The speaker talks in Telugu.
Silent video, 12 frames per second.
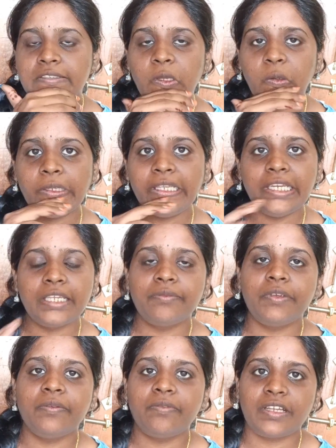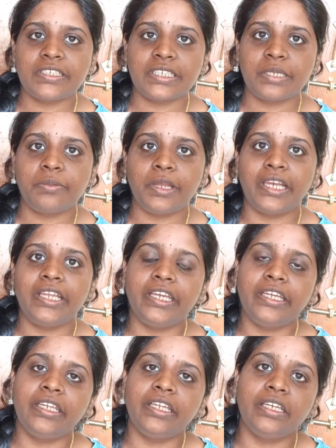సో ఈ లిక్విడ్ ఫాస్టింగ్ వల్ల
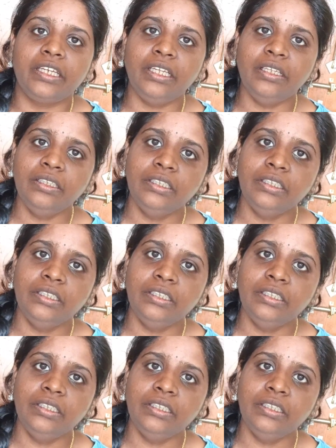ఏంటి అంటే